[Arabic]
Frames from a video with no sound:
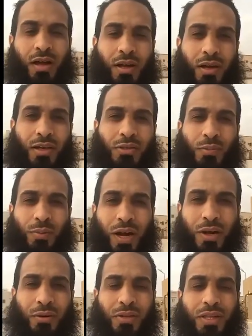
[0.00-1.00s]
الله
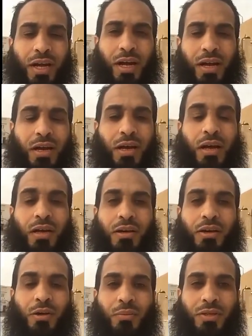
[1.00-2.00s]
سبحانه وتعالى قال
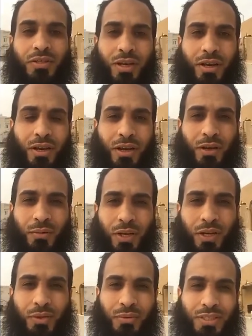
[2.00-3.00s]
للنبي صلى الله
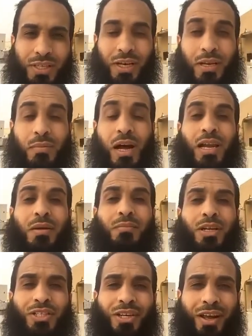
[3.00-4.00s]
عليه وسلم
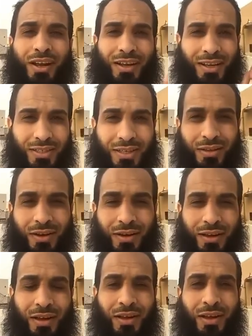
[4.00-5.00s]
ألم نشرح لك
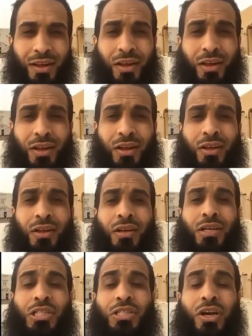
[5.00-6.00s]
صدرك
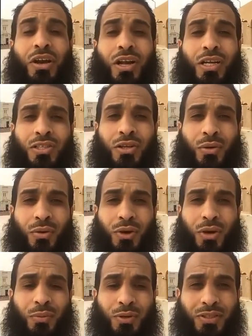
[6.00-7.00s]
انشرح صدر
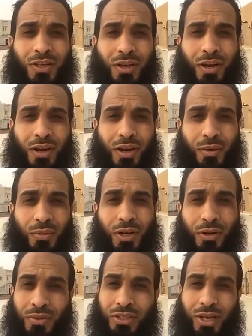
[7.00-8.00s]
النبي صلى الله
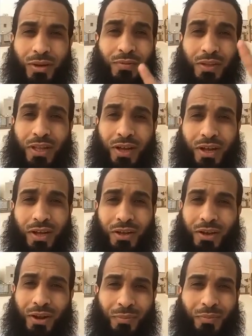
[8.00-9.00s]
عليه وسلم فدعا
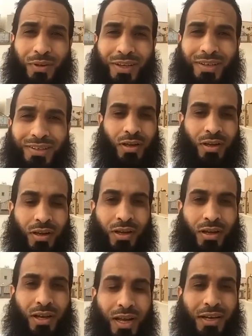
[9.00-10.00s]
إلى ربه
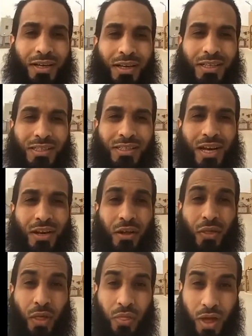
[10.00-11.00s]
لأن الإنسان
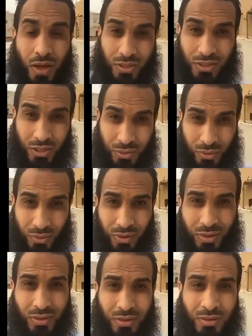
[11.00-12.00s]
إذا ضاق صدره
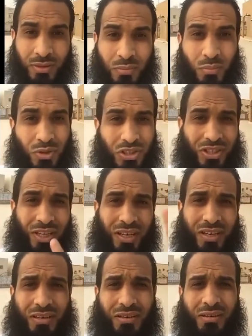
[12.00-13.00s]

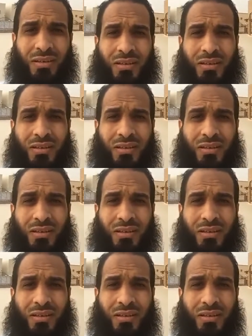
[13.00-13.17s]
مستحيل